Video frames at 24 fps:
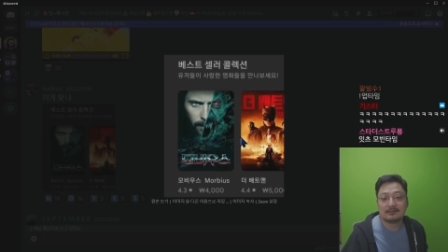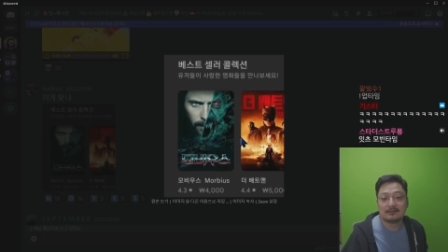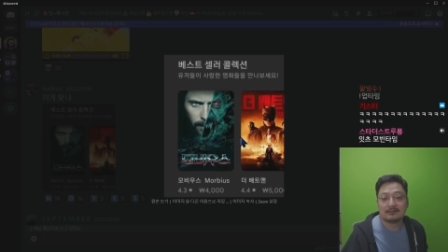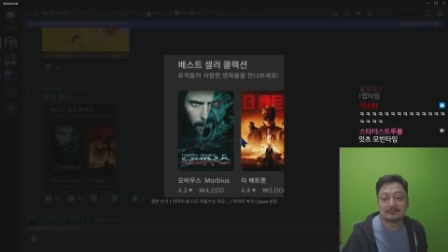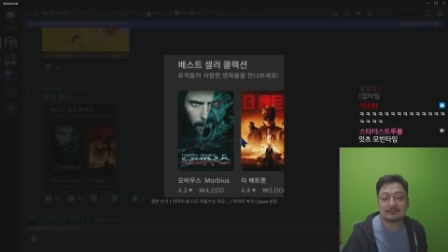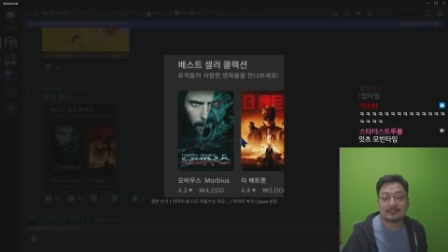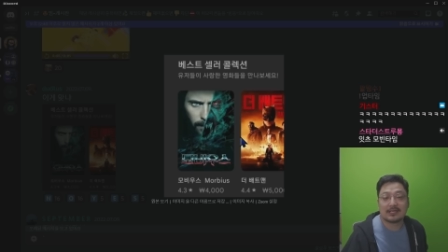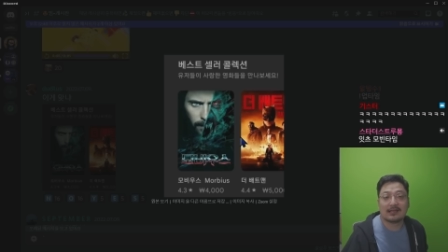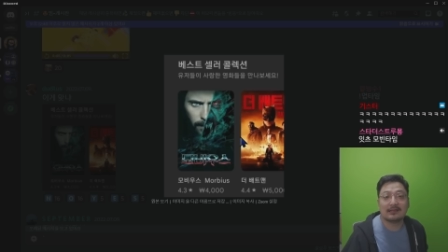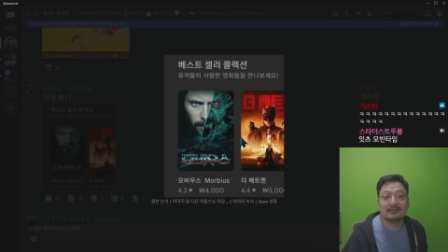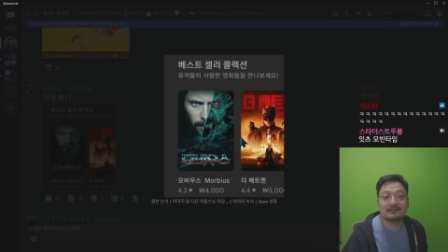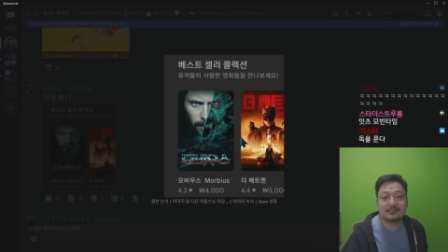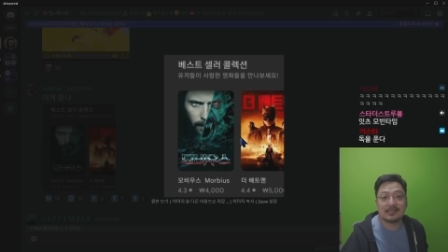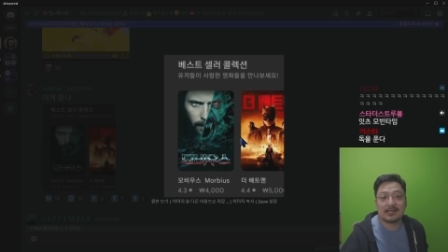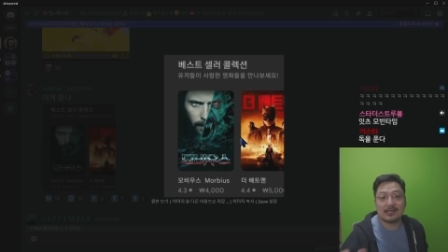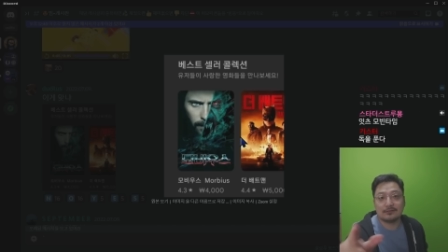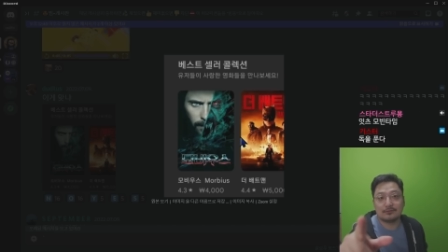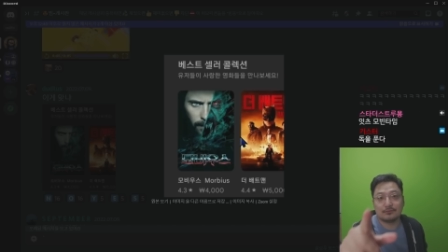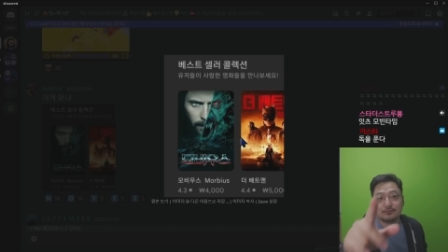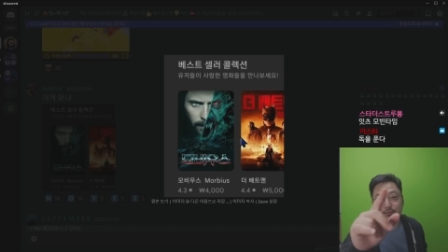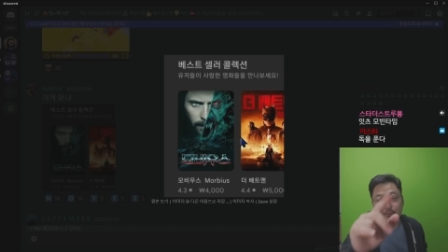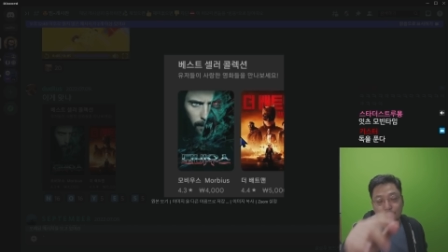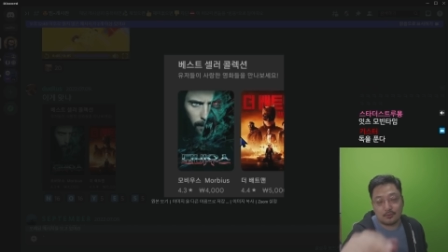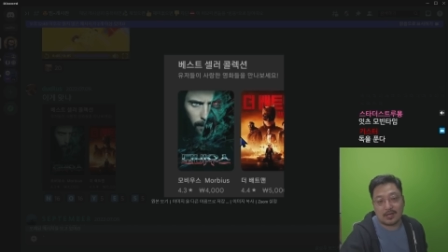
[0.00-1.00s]

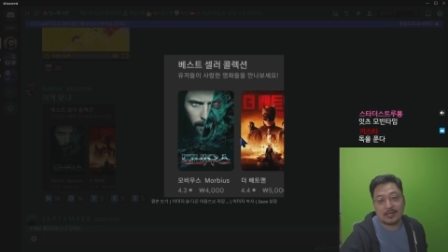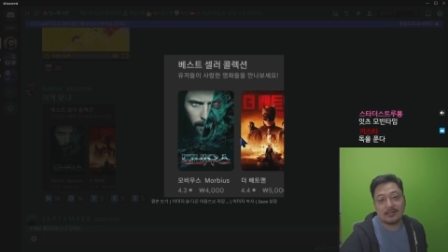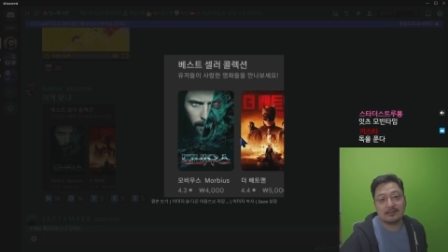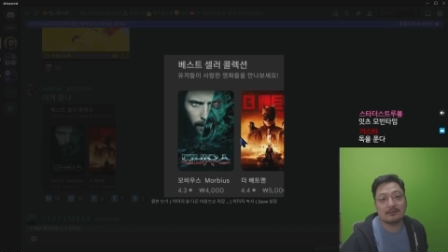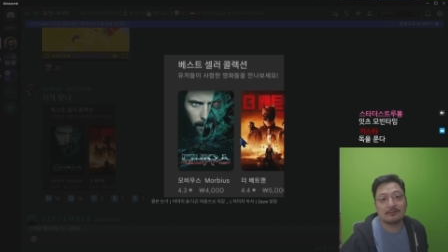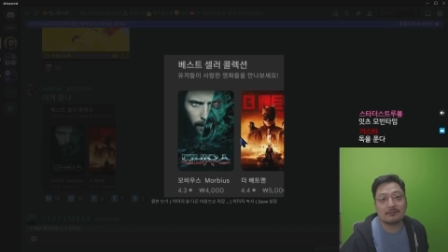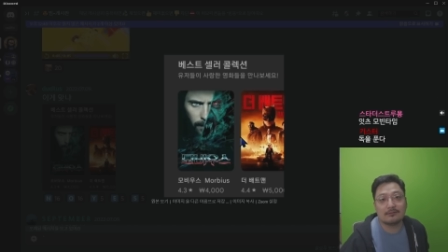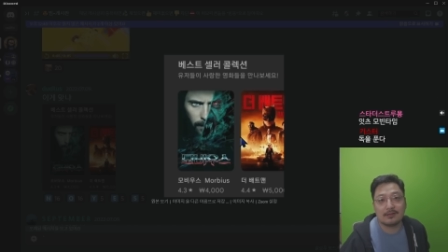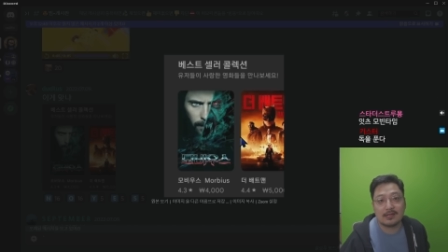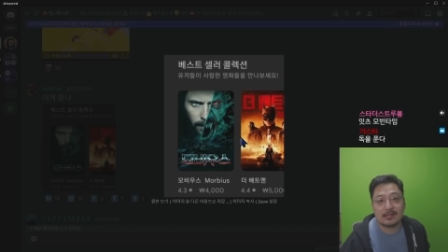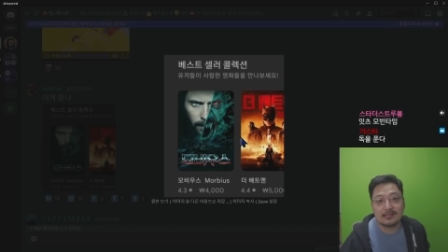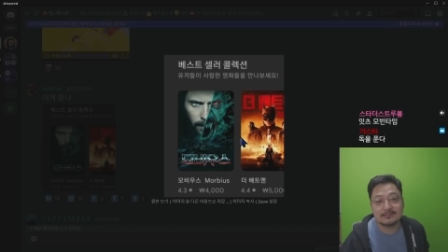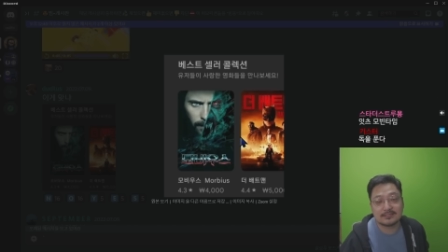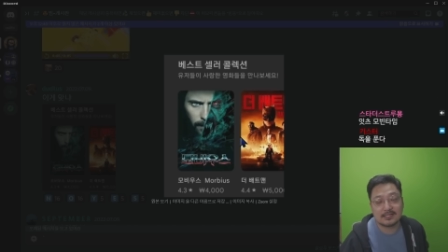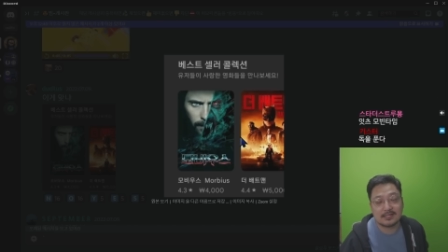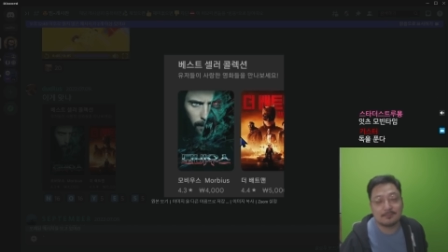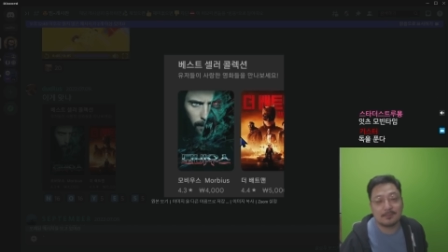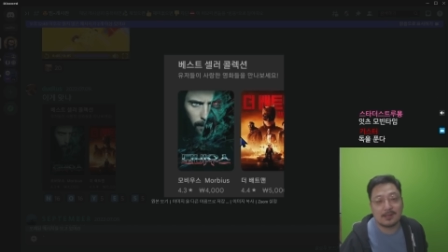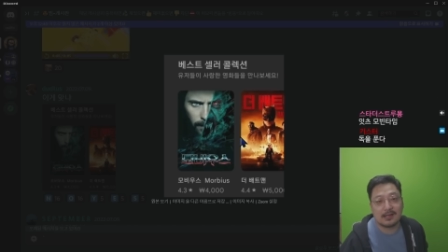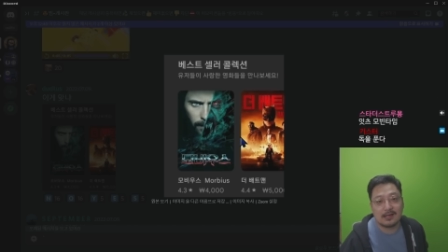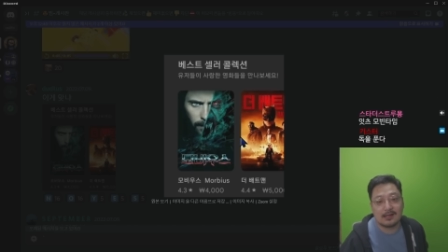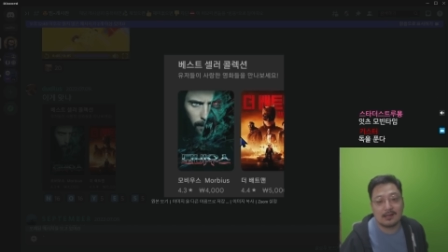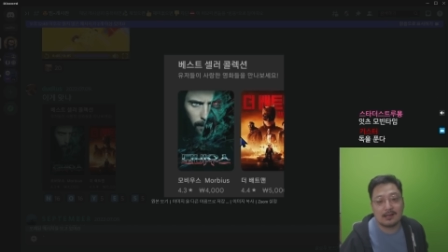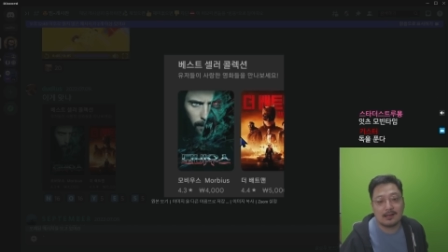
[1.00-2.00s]
장사에도 도가 있는 거야 이
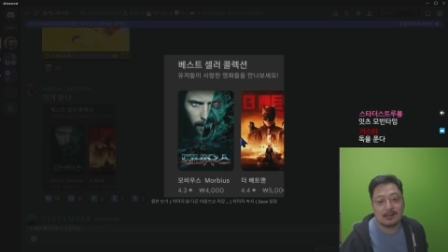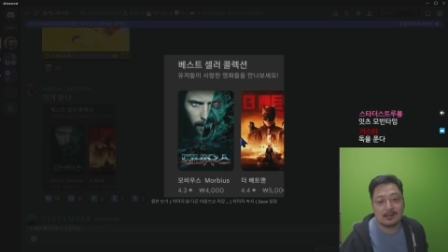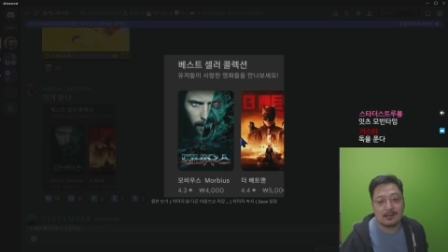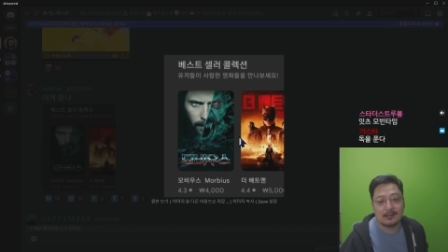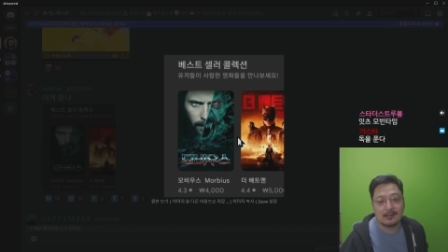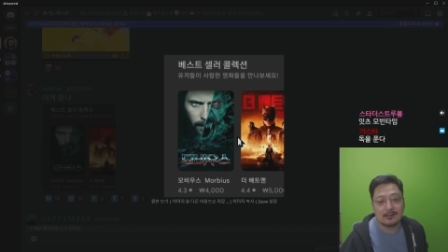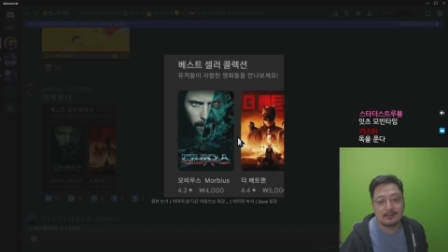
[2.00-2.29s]
사람아.